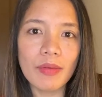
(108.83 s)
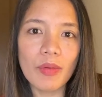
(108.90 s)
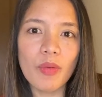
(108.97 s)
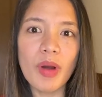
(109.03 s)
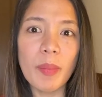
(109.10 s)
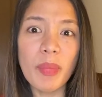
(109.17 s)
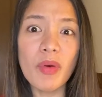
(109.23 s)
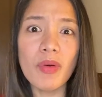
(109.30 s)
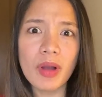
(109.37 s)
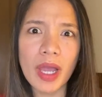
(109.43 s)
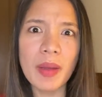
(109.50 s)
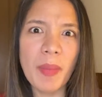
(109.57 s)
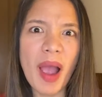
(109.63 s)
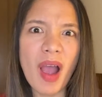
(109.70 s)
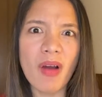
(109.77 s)
wa ko
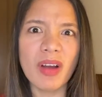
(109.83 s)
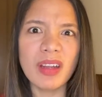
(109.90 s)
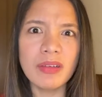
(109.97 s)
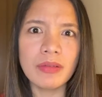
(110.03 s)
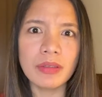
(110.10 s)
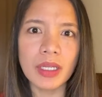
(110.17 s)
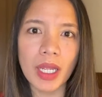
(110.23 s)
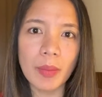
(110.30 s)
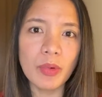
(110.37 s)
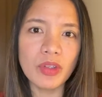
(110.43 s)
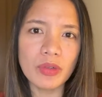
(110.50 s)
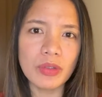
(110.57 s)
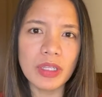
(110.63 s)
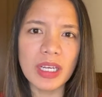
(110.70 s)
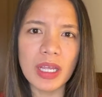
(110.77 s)
kahibaw nganong ning abot
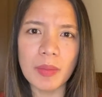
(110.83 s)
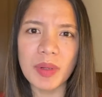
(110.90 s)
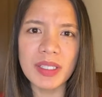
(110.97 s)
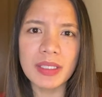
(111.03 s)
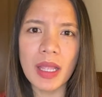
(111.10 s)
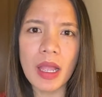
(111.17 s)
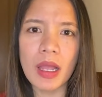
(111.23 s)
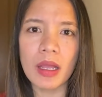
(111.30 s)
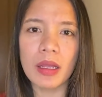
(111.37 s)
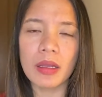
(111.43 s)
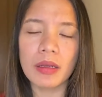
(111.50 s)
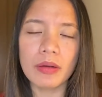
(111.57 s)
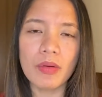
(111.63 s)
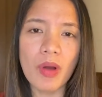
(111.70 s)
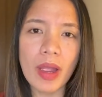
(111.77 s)
ko diri
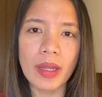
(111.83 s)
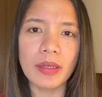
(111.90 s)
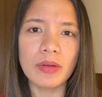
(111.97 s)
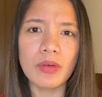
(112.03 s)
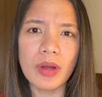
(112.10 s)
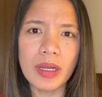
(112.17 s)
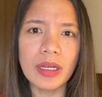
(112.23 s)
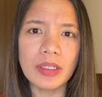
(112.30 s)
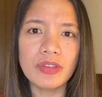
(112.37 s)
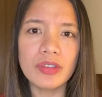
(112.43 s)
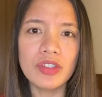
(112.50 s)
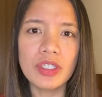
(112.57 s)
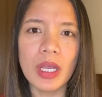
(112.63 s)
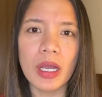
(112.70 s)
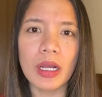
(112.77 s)
basta kuan kuan lang
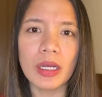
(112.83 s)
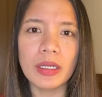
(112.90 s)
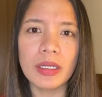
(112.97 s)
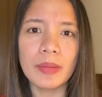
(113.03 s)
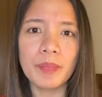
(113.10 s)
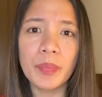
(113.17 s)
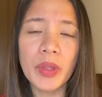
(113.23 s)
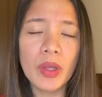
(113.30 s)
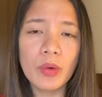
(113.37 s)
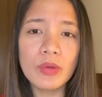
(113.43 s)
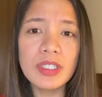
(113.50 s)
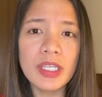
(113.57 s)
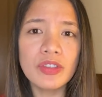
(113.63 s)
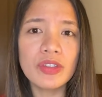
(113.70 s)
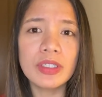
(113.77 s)
jud siya kanang
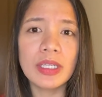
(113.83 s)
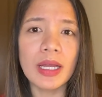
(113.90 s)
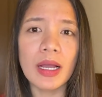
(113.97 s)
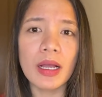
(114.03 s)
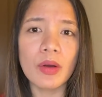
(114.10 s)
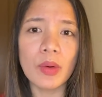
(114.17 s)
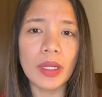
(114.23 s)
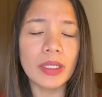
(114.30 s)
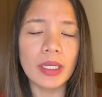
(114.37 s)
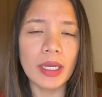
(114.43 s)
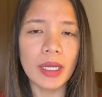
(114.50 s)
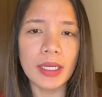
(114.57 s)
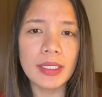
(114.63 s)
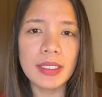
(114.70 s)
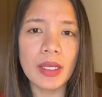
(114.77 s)
usa jud ka kuan
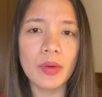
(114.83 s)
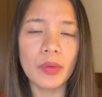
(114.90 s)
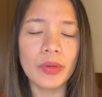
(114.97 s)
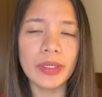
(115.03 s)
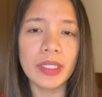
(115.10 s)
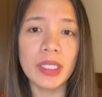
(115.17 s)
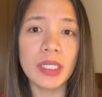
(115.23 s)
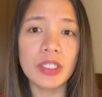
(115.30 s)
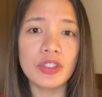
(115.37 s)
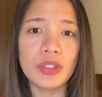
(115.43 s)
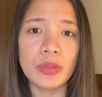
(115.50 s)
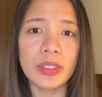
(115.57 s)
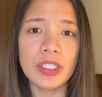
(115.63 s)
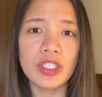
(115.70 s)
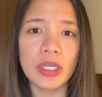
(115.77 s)
guys ahong
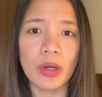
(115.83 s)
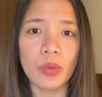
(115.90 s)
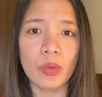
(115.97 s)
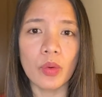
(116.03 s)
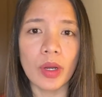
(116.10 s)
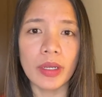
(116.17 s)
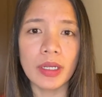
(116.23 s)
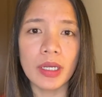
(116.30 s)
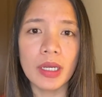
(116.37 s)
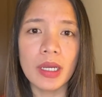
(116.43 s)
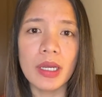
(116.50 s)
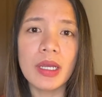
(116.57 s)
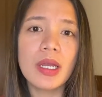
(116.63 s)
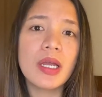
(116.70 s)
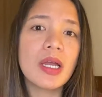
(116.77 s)
idiretso ni siya og kuan
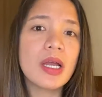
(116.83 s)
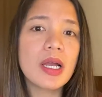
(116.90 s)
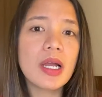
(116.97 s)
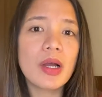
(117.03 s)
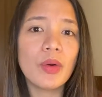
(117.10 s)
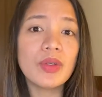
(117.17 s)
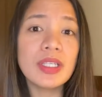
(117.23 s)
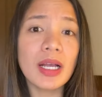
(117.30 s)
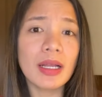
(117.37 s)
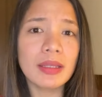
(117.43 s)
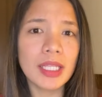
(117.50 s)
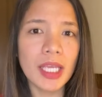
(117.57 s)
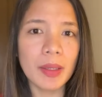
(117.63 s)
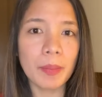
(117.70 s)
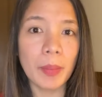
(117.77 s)
ha usa ka
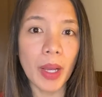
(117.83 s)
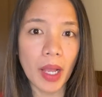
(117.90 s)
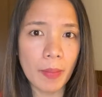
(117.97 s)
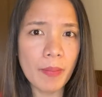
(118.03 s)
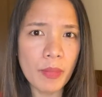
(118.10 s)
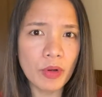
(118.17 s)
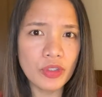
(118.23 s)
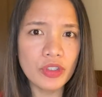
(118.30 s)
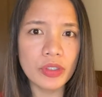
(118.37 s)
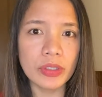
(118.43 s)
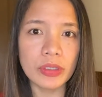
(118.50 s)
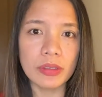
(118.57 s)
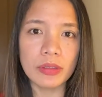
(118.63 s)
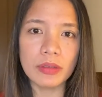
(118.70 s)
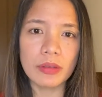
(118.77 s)
tip pag ampo
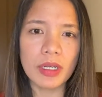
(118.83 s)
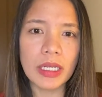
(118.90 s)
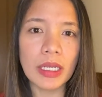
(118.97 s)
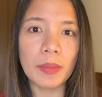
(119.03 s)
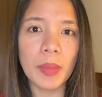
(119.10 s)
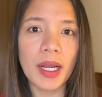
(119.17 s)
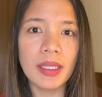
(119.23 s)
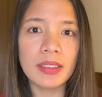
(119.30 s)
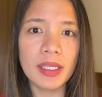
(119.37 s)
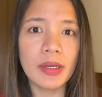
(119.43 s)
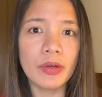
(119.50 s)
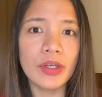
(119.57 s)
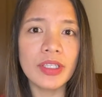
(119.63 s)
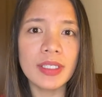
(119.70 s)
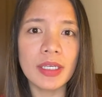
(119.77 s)
jud kanang mga zero
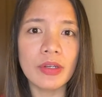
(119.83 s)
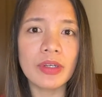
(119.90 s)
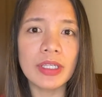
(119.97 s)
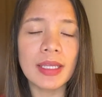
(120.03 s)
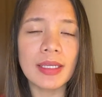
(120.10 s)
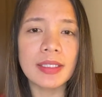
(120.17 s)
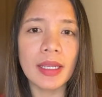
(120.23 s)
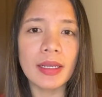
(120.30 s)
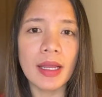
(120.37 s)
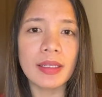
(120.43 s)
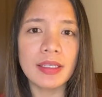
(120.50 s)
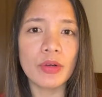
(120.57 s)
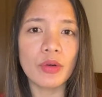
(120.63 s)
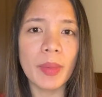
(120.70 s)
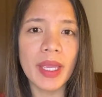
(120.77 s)
insecurities ana
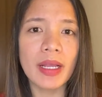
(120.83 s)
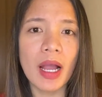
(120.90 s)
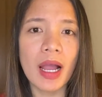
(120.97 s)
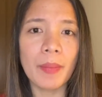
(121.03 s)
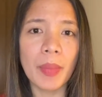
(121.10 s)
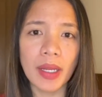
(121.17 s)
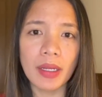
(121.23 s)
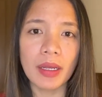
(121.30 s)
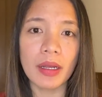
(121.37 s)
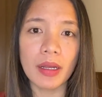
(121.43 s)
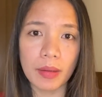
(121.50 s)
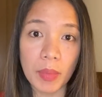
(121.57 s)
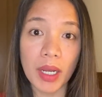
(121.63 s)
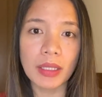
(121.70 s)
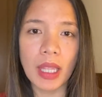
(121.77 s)
zero makeup ana
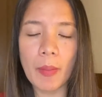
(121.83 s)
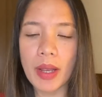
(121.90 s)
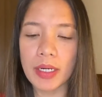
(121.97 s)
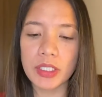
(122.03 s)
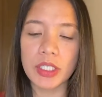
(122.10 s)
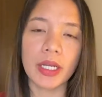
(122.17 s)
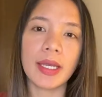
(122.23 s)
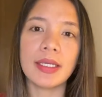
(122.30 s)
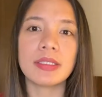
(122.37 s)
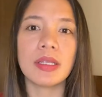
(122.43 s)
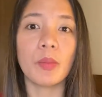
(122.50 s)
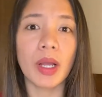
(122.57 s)
makatabang na siya guys so